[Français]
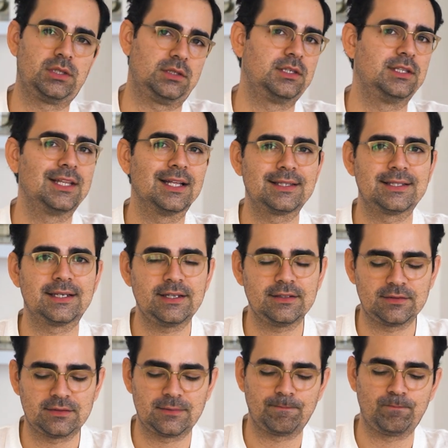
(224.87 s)
qui
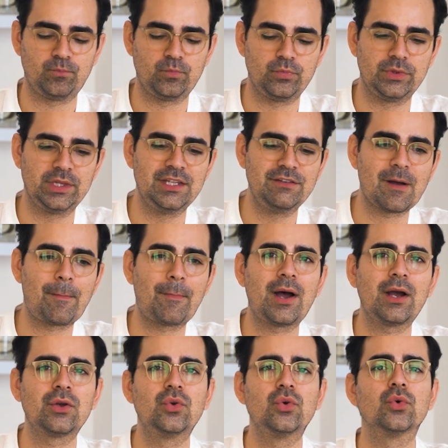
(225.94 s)
t'intéresse, n'y va
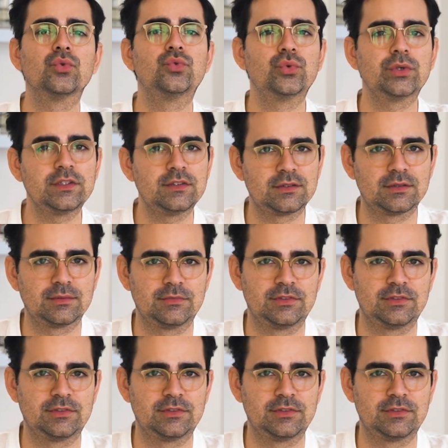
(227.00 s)
pas que en touriste.